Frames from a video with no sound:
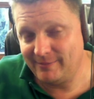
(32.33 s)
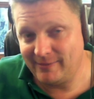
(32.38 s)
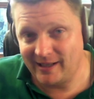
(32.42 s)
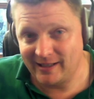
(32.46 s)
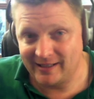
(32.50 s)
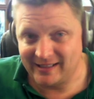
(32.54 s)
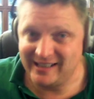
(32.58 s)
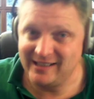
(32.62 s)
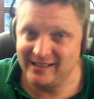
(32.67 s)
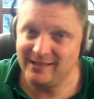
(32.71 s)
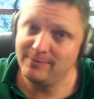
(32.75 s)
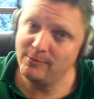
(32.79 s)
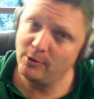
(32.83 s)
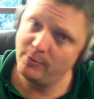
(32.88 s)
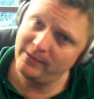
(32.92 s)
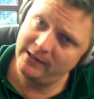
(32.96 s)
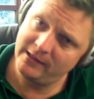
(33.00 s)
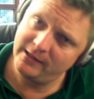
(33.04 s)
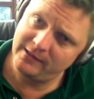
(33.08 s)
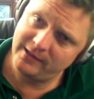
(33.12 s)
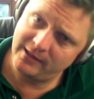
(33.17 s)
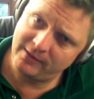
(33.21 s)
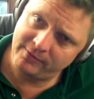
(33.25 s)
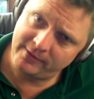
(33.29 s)
machen? Ist
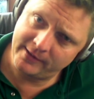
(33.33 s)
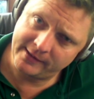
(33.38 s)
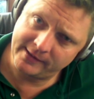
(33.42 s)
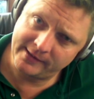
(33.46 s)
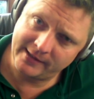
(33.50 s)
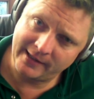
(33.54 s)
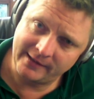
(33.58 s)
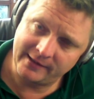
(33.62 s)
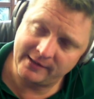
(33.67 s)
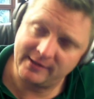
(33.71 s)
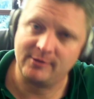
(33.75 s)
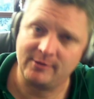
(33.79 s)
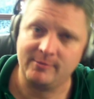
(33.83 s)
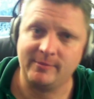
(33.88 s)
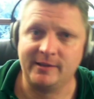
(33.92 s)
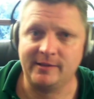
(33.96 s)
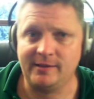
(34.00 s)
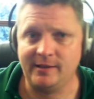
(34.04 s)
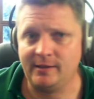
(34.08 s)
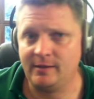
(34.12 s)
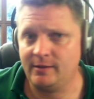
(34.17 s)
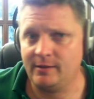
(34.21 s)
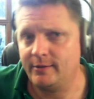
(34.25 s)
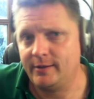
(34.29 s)
Mobilität vielleicht gar nicht so mein
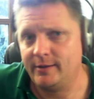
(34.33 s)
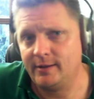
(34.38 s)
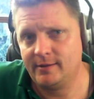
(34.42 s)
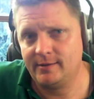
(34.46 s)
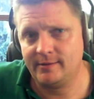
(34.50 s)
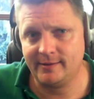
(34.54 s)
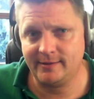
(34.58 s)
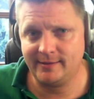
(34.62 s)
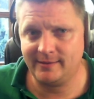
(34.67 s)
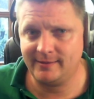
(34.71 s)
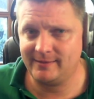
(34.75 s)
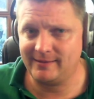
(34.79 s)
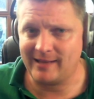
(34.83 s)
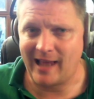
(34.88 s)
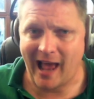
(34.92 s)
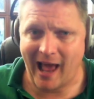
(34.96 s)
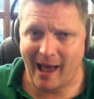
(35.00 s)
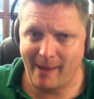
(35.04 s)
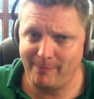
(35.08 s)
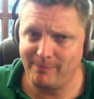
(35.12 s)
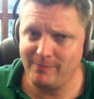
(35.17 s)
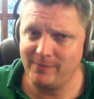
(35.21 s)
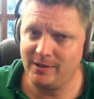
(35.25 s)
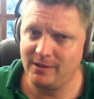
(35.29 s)
Ding? Ich
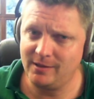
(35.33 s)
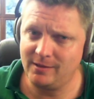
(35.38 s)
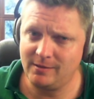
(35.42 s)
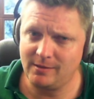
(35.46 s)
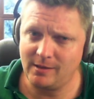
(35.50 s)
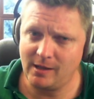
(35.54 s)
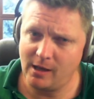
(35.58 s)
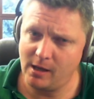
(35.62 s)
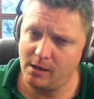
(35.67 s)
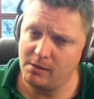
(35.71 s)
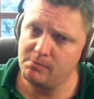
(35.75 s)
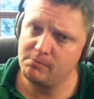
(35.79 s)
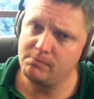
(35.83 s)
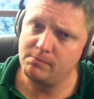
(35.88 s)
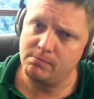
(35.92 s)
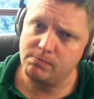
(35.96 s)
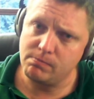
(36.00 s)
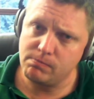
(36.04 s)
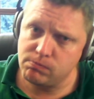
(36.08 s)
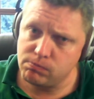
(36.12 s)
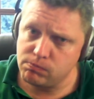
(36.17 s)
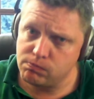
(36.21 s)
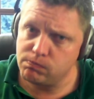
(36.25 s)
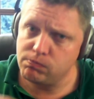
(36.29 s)
habe mich da ein
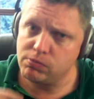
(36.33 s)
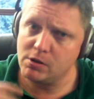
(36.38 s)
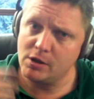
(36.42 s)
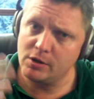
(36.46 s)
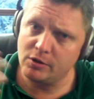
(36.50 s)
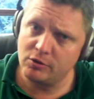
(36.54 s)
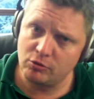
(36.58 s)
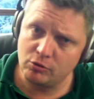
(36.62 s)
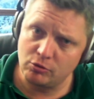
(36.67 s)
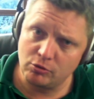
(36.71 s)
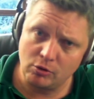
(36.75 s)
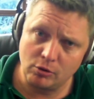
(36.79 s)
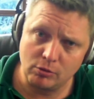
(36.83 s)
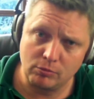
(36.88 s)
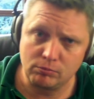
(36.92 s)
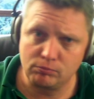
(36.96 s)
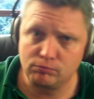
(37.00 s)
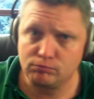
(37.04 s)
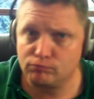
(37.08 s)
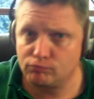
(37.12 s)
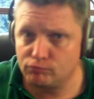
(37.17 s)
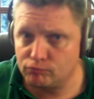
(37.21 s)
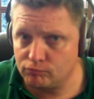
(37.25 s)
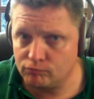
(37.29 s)

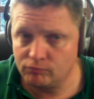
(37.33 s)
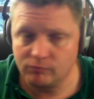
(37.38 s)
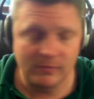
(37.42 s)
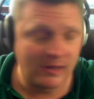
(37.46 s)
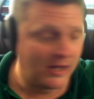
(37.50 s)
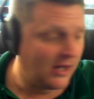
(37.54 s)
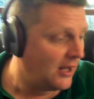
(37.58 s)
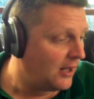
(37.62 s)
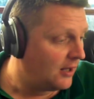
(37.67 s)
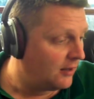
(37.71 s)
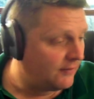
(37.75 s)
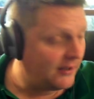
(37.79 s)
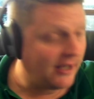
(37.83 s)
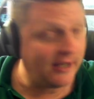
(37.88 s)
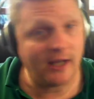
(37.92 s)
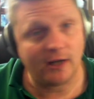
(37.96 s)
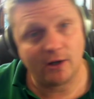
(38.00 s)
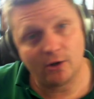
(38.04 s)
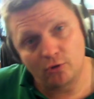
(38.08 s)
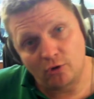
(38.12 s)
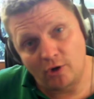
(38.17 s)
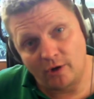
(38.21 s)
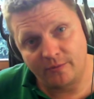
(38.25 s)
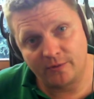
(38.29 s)
bisschen, hm, naja,
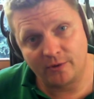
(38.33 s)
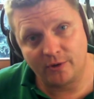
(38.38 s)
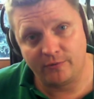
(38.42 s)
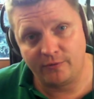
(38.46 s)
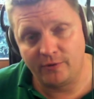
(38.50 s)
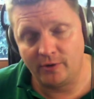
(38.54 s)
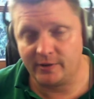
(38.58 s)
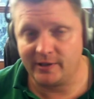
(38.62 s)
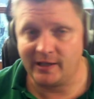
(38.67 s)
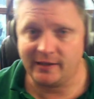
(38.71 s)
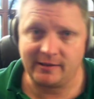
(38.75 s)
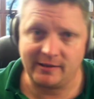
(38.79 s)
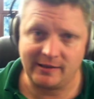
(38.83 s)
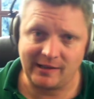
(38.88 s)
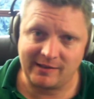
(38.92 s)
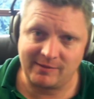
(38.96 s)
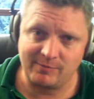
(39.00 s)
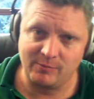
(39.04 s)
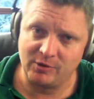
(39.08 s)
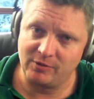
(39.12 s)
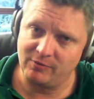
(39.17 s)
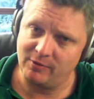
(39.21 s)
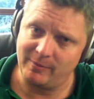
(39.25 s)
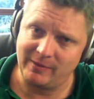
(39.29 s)
getroffen gefühlt, dachte, das
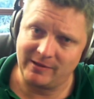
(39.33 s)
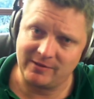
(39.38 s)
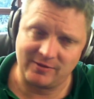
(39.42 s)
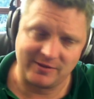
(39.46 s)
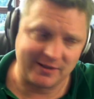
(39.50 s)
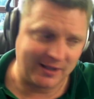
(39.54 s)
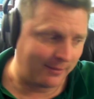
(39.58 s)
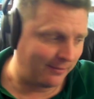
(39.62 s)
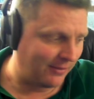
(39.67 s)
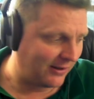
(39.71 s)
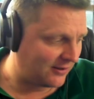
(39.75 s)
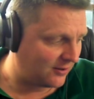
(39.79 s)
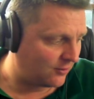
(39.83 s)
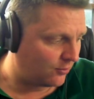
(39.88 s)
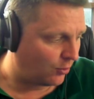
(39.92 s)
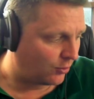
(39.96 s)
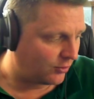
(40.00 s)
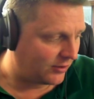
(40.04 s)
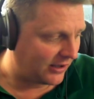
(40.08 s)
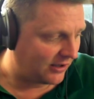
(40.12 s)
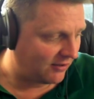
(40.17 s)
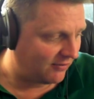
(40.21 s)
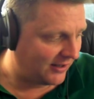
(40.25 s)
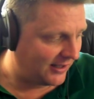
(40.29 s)
müssen wir mal zusammenpassen.
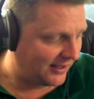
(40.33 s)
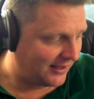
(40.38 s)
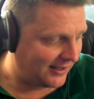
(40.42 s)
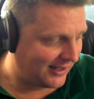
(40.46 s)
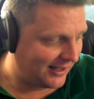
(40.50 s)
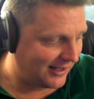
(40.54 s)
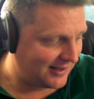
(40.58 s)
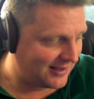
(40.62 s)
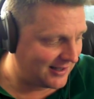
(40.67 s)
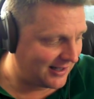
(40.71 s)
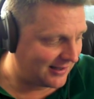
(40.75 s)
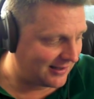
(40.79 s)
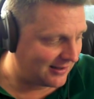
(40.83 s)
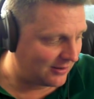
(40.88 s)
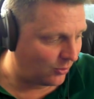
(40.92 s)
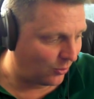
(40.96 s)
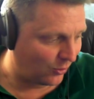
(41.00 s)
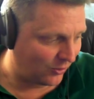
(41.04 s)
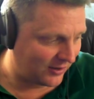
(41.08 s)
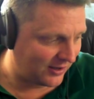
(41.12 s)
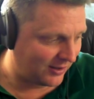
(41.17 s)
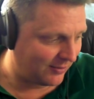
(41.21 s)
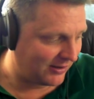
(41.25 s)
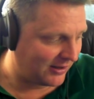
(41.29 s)
Und deswegen geht es jetzt
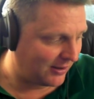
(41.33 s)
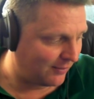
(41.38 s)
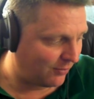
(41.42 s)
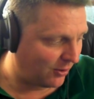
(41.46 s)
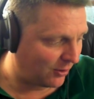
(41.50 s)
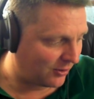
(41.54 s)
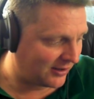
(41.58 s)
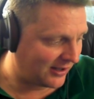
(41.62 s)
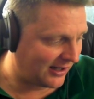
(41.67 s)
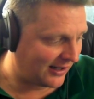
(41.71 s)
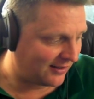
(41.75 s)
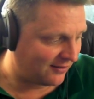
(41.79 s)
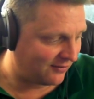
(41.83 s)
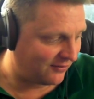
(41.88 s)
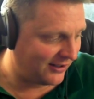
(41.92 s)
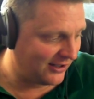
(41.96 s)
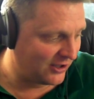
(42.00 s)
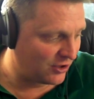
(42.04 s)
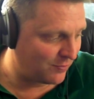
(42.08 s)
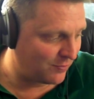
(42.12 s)
los hier mit dem Podcast. Viel